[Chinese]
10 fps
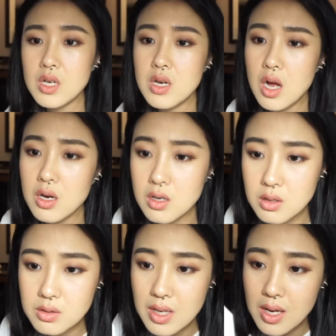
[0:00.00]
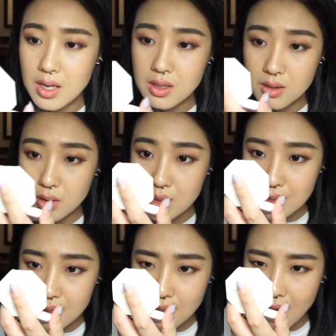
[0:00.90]
然后再离
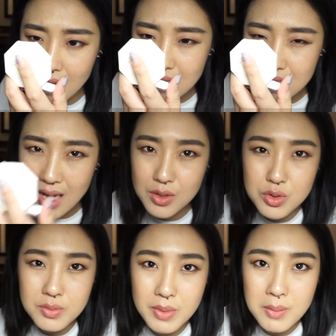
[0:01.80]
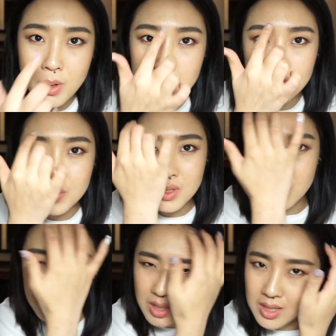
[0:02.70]
近看一下，就是眉毛中
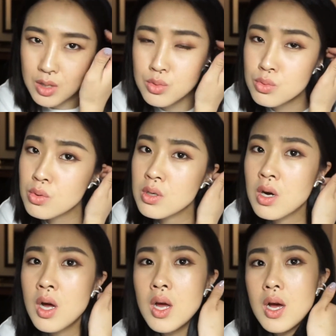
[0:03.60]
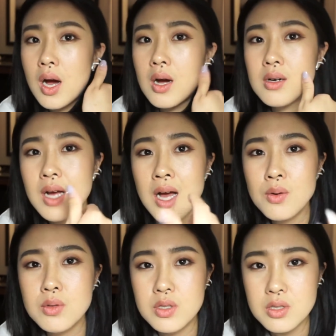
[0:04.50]
间，大家如果啊看
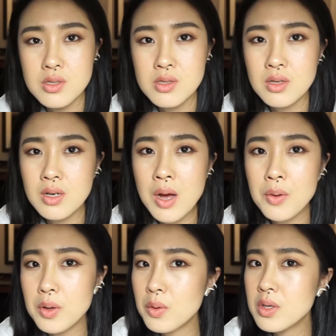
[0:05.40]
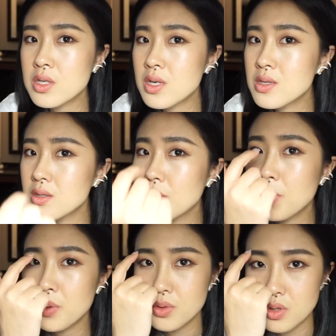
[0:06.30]
我的实测，看过一个一阵子的
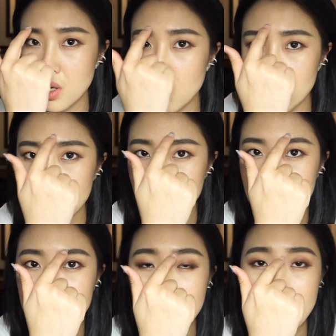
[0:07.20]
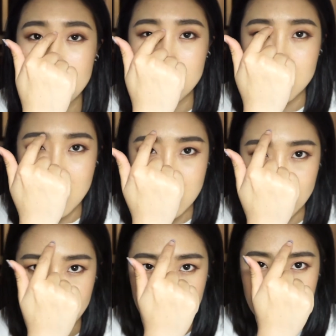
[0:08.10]
朋友知道，我的眉眉毛中间是
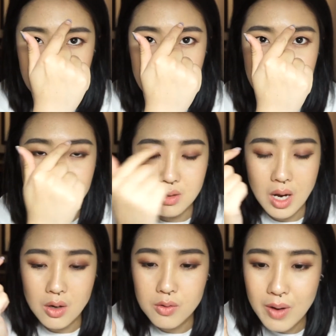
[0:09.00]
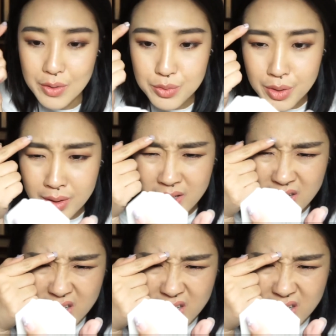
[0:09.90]
有的问题，然后完全